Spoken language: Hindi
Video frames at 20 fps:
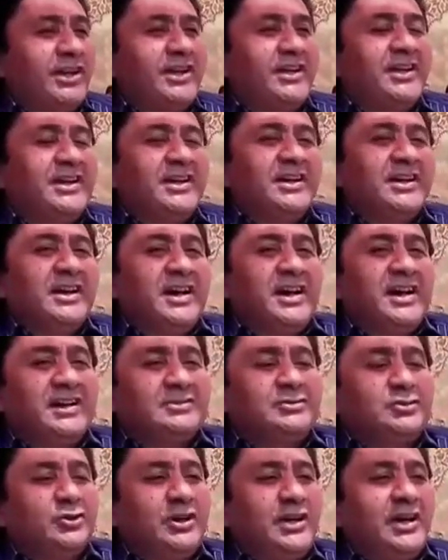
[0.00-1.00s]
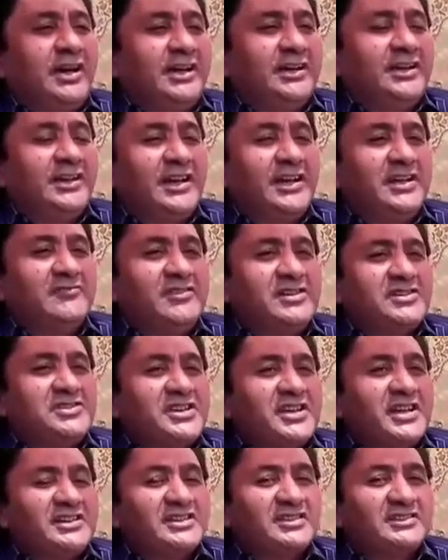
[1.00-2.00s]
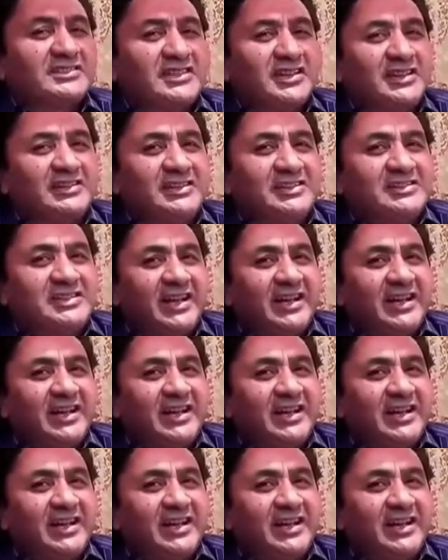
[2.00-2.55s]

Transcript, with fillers: ये जो है ये इन्वेस्टिगेशन करनी